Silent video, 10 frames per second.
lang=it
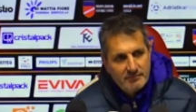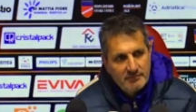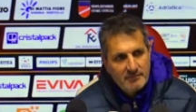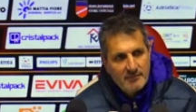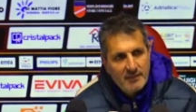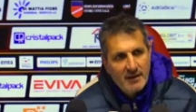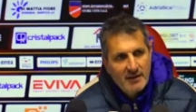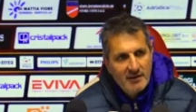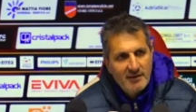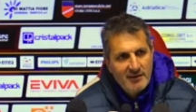un
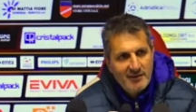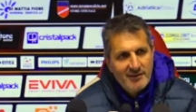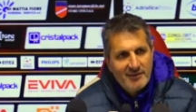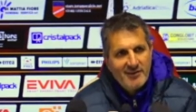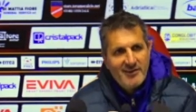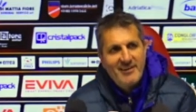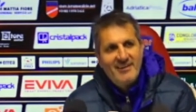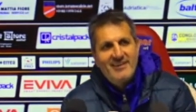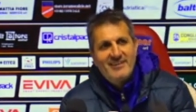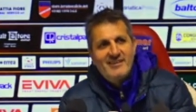contraccolpo
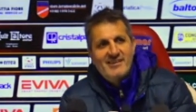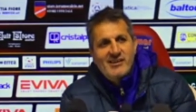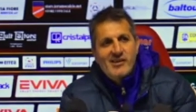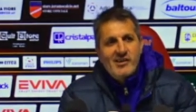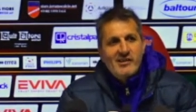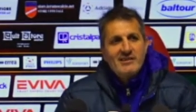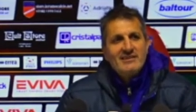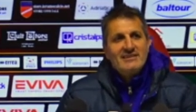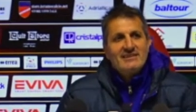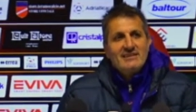troppo evidente, cioè
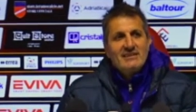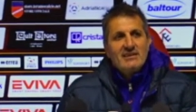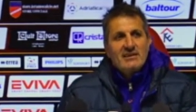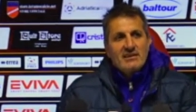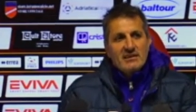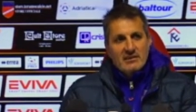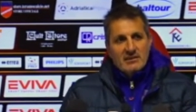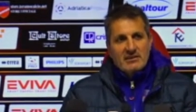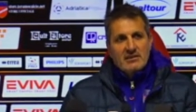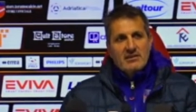Secondo te come,
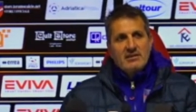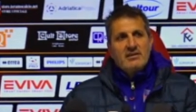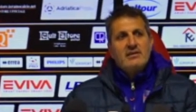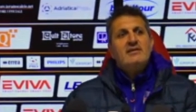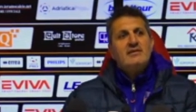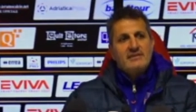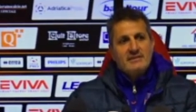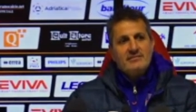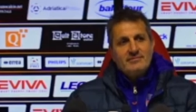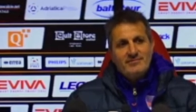come, si
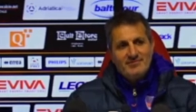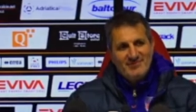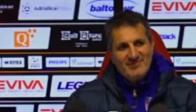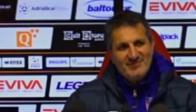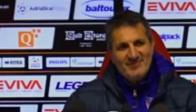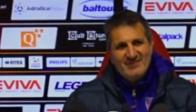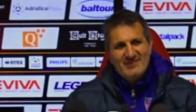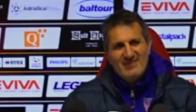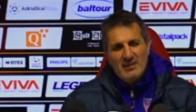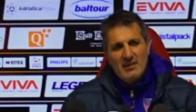lavora non solo
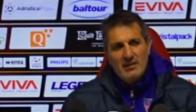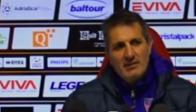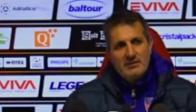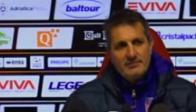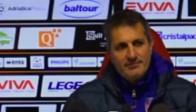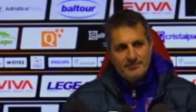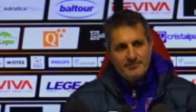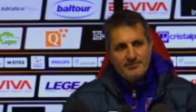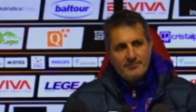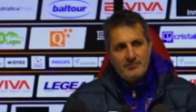psicologicamente, però
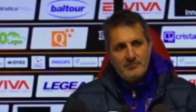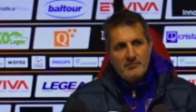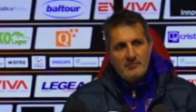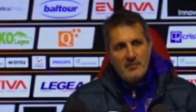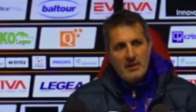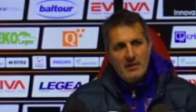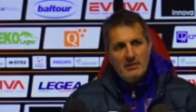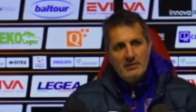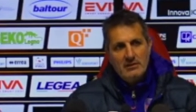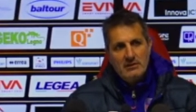credo, perché come,
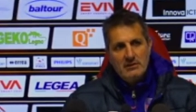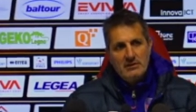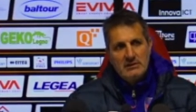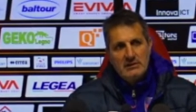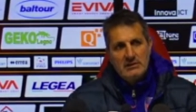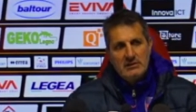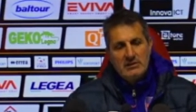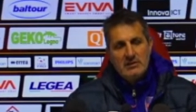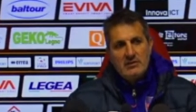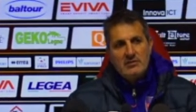come
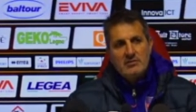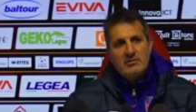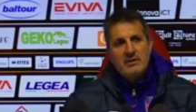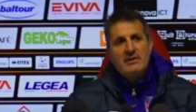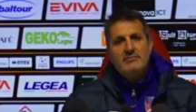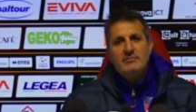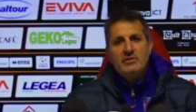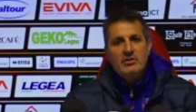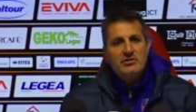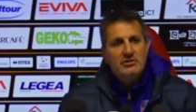psicologicamente poi la scuola Guarda, si
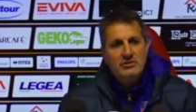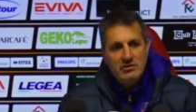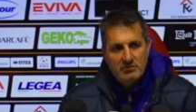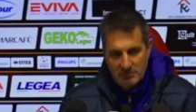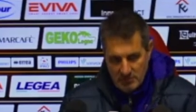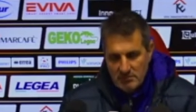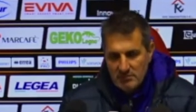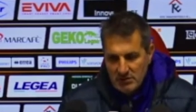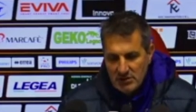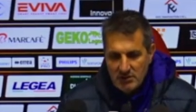può io ti dico, una
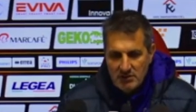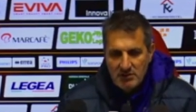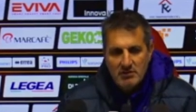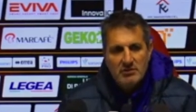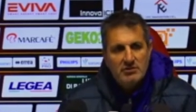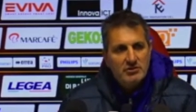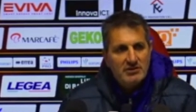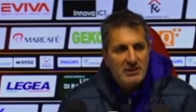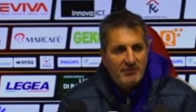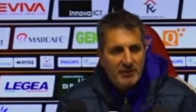cosa? Sì, io ti dico, il nostro
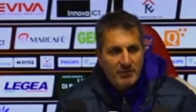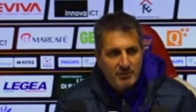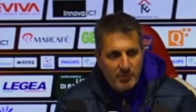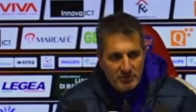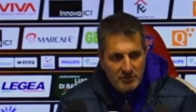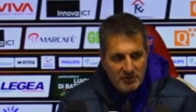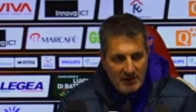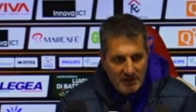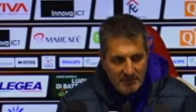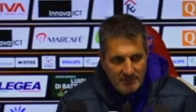staff è composto
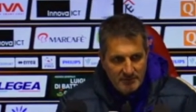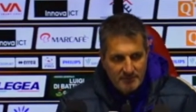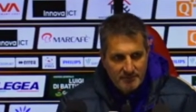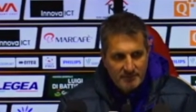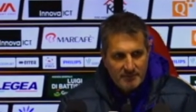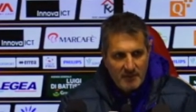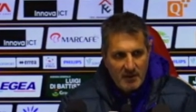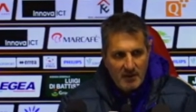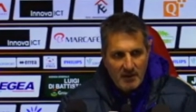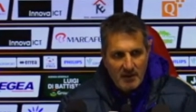da,
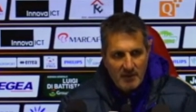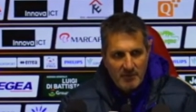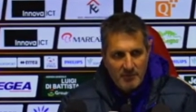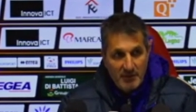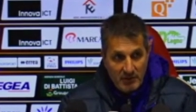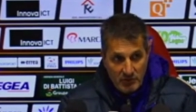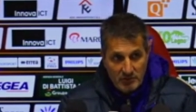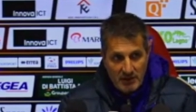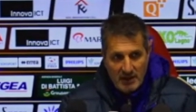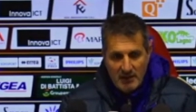eh, per mia
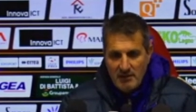volontà,